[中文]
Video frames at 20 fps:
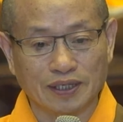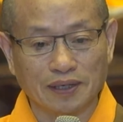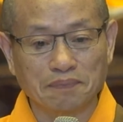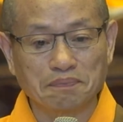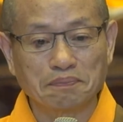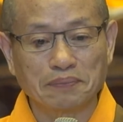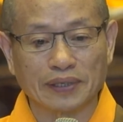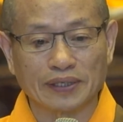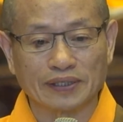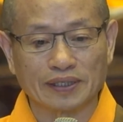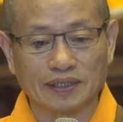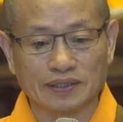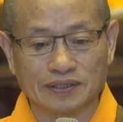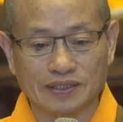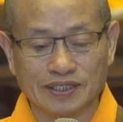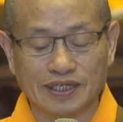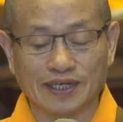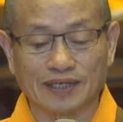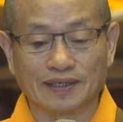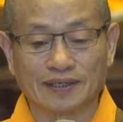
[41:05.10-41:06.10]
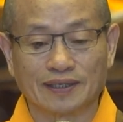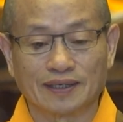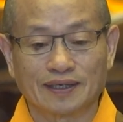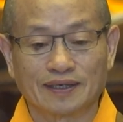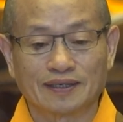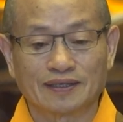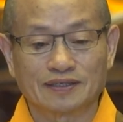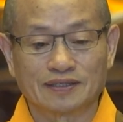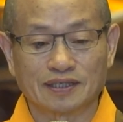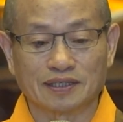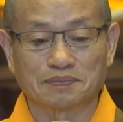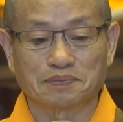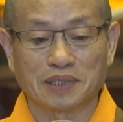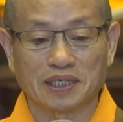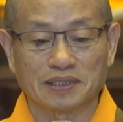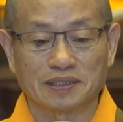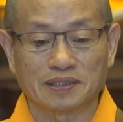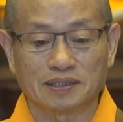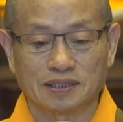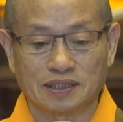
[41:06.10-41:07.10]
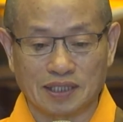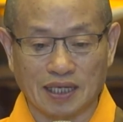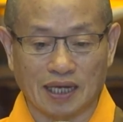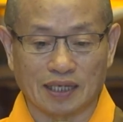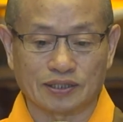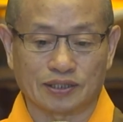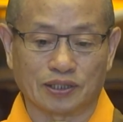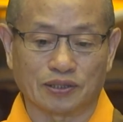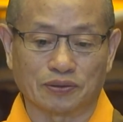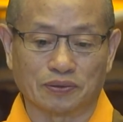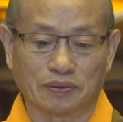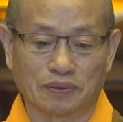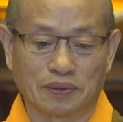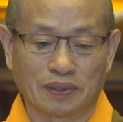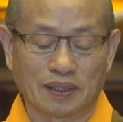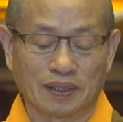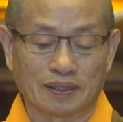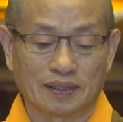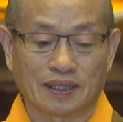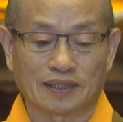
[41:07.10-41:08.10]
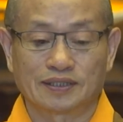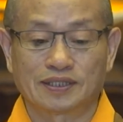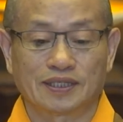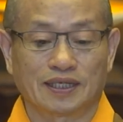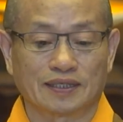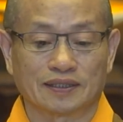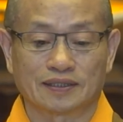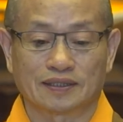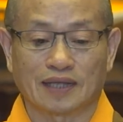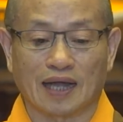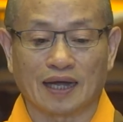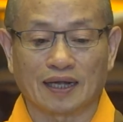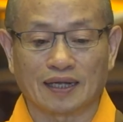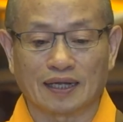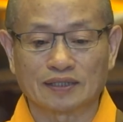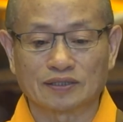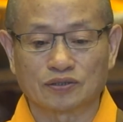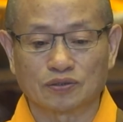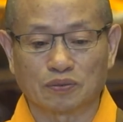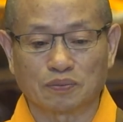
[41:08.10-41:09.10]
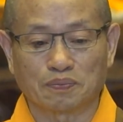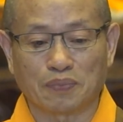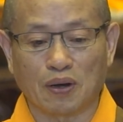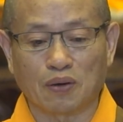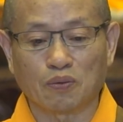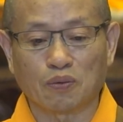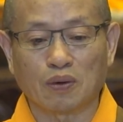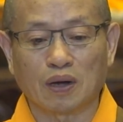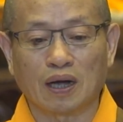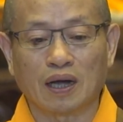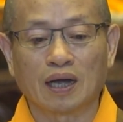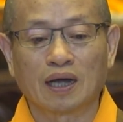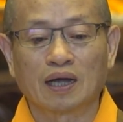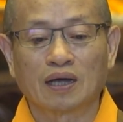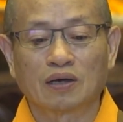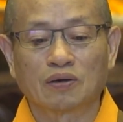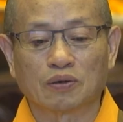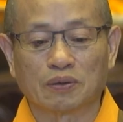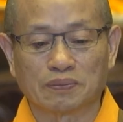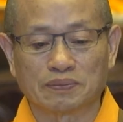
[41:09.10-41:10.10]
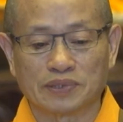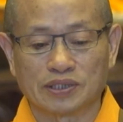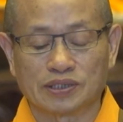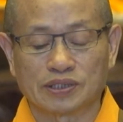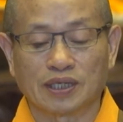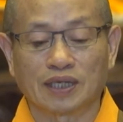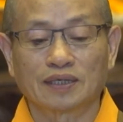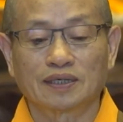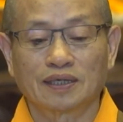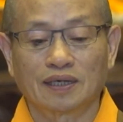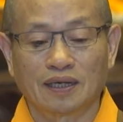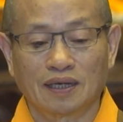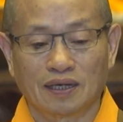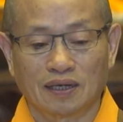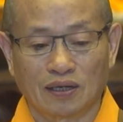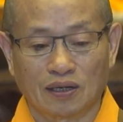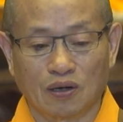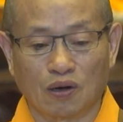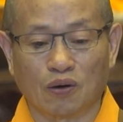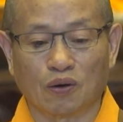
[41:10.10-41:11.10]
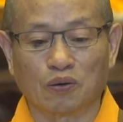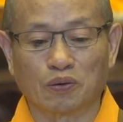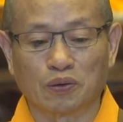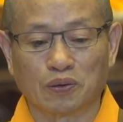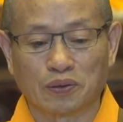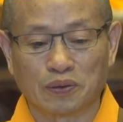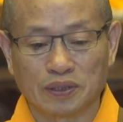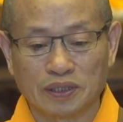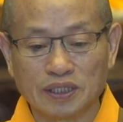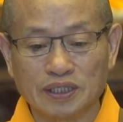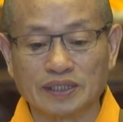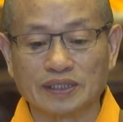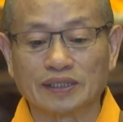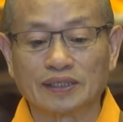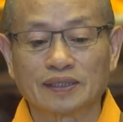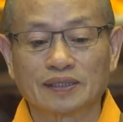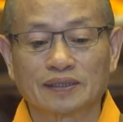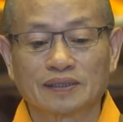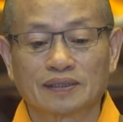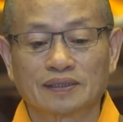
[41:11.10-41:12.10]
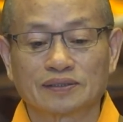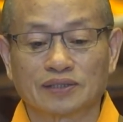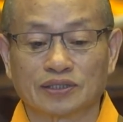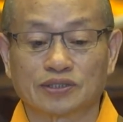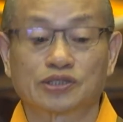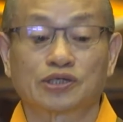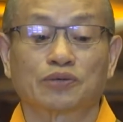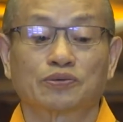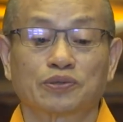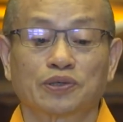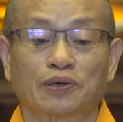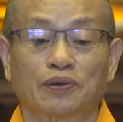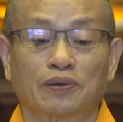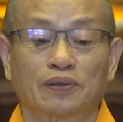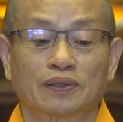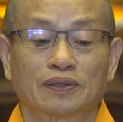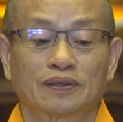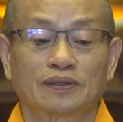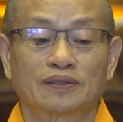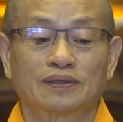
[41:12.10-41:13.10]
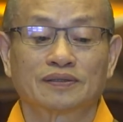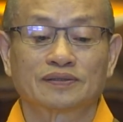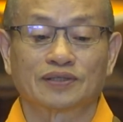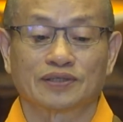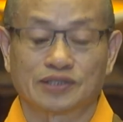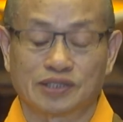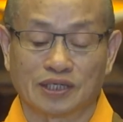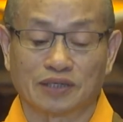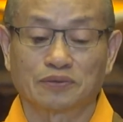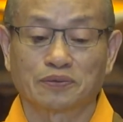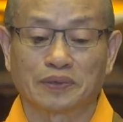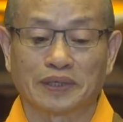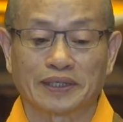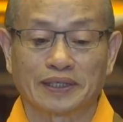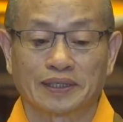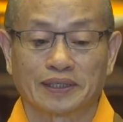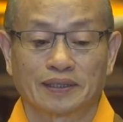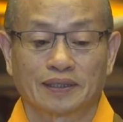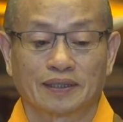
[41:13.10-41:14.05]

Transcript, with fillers: 根本的戒这边下手。那戒当然就包括我们身、口、意的受用的行为，